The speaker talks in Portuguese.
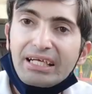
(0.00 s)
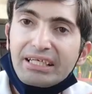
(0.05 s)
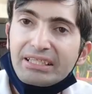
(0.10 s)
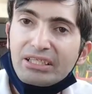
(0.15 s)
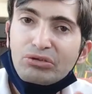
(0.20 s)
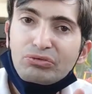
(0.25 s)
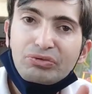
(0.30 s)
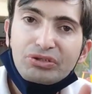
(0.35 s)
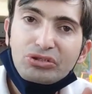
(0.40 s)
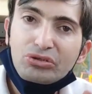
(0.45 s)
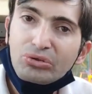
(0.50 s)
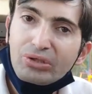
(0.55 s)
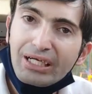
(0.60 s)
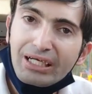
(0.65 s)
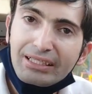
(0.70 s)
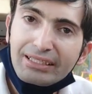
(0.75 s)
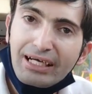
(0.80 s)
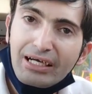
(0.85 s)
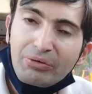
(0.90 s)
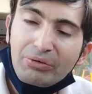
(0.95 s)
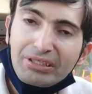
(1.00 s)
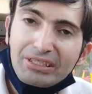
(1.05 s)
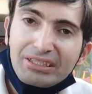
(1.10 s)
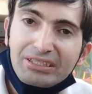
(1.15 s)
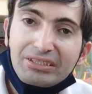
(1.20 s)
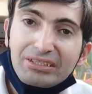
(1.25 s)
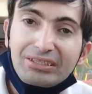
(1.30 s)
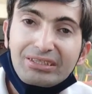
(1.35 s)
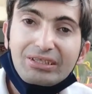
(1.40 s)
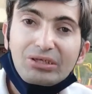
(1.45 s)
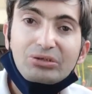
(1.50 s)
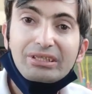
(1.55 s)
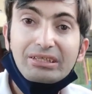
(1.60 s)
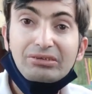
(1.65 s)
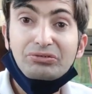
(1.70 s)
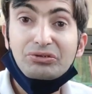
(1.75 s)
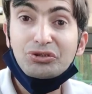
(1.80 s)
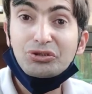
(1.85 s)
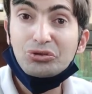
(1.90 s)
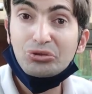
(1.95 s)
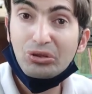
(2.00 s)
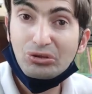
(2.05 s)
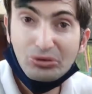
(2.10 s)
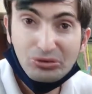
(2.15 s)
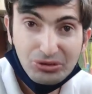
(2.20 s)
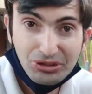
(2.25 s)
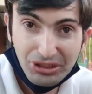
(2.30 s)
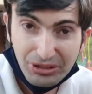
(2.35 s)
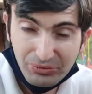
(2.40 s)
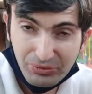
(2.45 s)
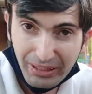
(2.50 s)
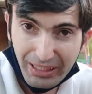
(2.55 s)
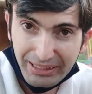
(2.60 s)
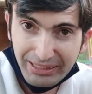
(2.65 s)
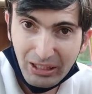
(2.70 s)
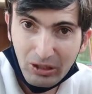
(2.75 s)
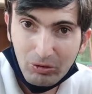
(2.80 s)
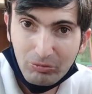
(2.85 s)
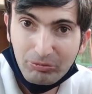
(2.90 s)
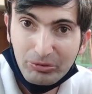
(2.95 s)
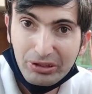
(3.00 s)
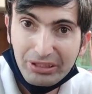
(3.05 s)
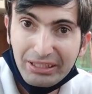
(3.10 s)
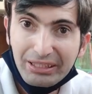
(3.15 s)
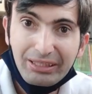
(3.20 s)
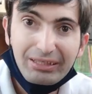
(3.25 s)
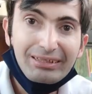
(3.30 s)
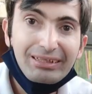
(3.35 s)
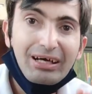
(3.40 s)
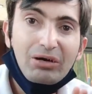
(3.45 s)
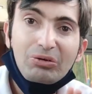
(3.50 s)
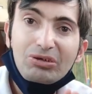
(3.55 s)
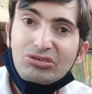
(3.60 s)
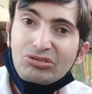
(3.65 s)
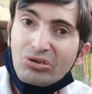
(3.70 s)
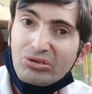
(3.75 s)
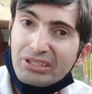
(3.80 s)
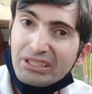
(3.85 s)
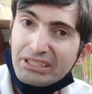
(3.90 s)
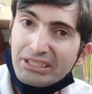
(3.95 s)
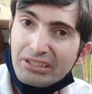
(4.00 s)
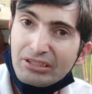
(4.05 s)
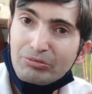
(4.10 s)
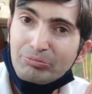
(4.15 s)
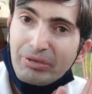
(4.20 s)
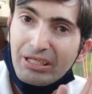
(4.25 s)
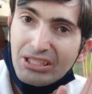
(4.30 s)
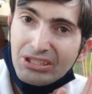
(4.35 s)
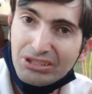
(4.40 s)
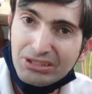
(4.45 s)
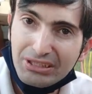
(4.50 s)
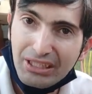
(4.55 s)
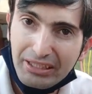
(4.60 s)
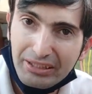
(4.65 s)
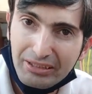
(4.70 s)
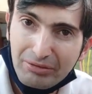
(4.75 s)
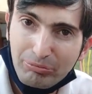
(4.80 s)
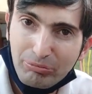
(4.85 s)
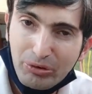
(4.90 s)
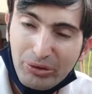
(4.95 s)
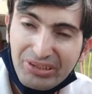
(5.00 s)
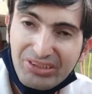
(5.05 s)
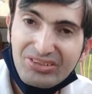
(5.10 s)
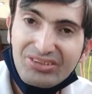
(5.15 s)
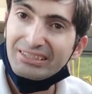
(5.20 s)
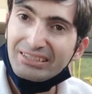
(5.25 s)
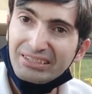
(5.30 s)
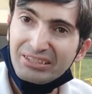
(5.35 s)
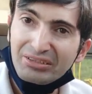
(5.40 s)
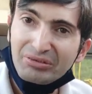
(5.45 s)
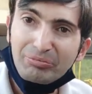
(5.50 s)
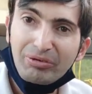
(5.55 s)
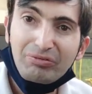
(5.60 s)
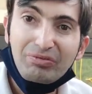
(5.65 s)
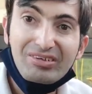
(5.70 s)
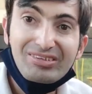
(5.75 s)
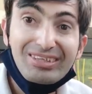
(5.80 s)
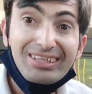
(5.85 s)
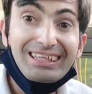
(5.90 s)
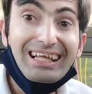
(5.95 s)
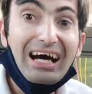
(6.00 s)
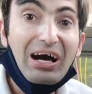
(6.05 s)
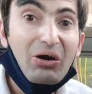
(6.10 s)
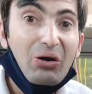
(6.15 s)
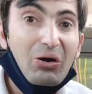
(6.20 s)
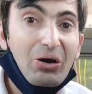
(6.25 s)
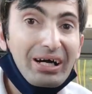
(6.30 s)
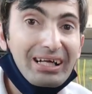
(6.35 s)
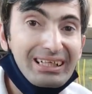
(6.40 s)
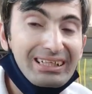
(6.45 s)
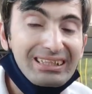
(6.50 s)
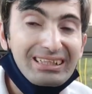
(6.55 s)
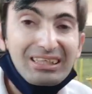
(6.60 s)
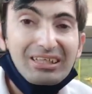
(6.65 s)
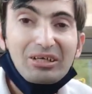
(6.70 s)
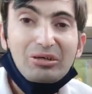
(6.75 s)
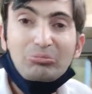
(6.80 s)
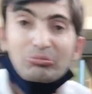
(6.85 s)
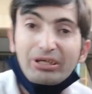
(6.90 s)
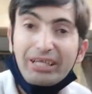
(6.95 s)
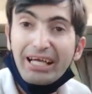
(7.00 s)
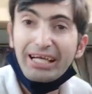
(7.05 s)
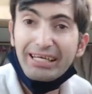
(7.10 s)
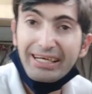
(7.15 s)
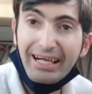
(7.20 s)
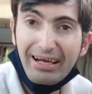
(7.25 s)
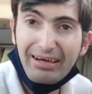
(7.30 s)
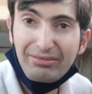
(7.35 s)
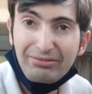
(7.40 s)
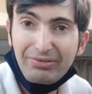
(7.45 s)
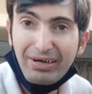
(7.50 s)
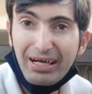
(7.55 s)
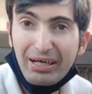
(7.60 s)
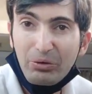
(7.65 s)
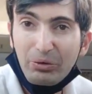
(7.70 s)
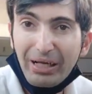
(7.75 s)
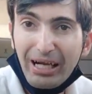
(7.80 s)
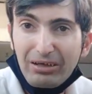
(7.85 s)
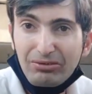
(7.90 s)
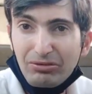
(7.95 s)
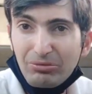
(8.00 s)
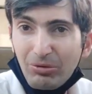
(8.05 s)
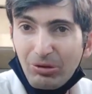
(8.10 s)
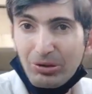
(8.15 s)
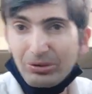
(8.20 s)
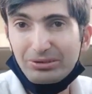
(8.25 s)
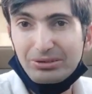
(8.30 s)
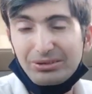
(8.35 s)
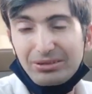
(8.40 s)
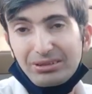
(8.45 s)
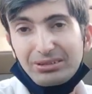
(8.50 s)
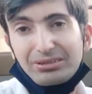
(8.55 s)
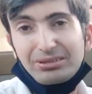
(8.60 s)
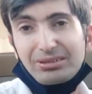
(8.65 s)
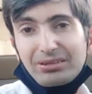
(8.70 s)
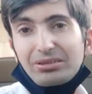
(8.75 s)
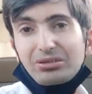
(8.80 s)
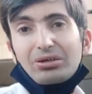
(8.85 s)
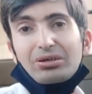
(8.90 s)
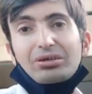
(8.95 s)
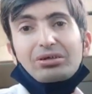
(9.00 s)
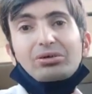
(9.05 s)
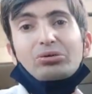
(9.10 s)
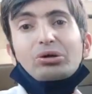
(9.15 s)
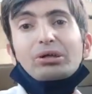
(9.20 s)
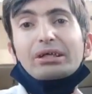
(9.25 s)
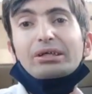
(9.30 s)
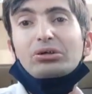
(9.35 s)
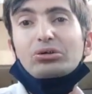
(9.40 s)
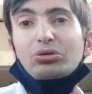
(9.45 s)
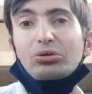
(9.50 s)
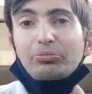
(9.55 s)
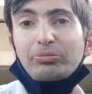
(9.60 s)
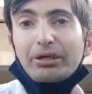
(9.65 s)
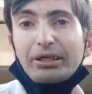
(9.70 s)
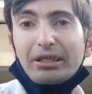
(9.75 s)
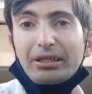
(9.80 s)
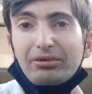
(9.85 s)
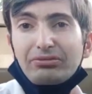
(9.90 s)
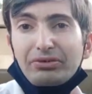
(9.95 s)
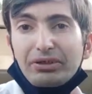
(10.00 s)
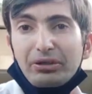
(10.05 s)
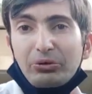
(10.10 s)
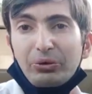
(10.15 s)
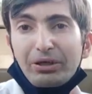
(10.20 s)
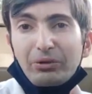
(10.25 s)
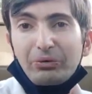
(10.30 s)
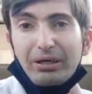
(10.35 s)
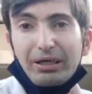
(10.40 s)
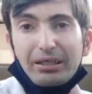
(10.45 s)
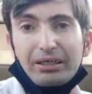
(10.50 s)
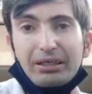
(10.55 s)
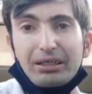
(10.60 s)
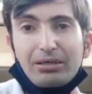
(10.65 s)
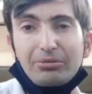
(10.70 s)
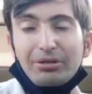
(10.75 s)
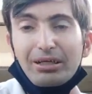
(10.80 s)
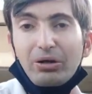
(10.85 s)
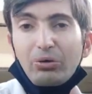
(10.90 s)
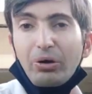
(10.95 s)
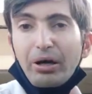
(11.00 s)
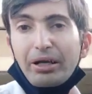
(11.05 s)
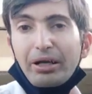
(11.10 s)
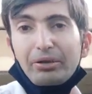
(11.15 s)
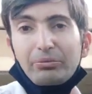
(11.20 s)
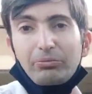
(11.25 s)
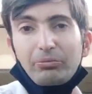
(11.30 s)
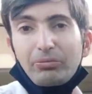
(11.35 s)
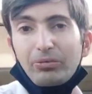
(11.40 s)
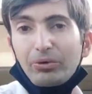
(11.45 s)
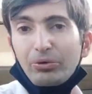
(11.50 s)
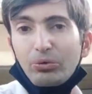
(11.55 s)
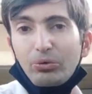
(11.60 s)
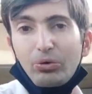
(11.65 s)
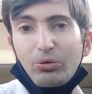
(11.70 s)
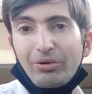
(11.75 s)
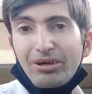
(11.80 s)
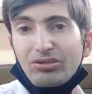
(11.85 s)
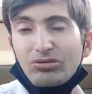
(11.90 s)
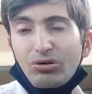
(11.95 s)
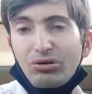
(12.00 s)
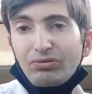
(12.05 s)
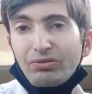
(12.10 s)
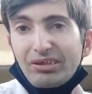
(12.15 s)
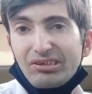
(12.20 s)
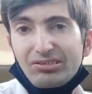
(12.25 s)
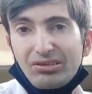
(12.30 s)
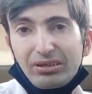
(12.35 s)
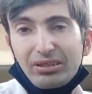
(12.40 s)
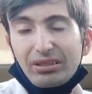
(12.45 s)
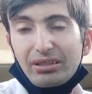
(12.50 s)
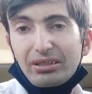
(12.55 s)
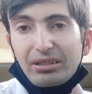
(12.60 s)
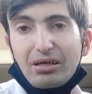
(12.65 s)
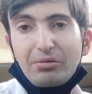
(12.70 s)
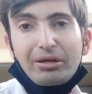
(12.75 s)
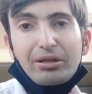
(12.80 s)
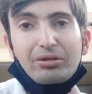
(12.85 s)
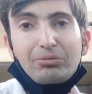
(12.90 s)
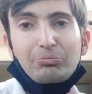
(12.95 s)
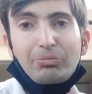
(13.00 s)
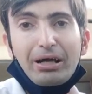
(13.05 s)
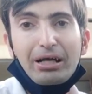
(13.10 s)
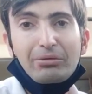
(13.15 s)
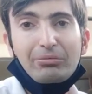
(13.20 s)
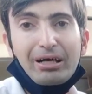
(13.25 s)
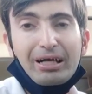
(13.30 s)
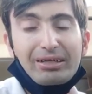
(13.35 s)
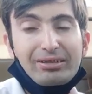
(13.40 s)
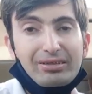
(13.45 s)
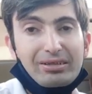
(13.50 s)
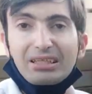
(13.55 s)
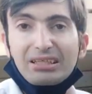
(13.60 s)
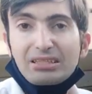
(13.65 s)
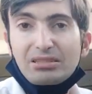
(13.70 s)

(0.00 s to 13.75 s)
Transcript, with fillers: É que nem o vídeo do canal aqui, eu tenho vídeo todo dia no canal porque não estou deixando para editar depois, deixando para fazer na hora, porque gravar, eu gravo um monte, gente. Aqui, ó, olha que eu tô perdendo vergonha com a câmera, agora eu começo a conversar com a câmera não para mais.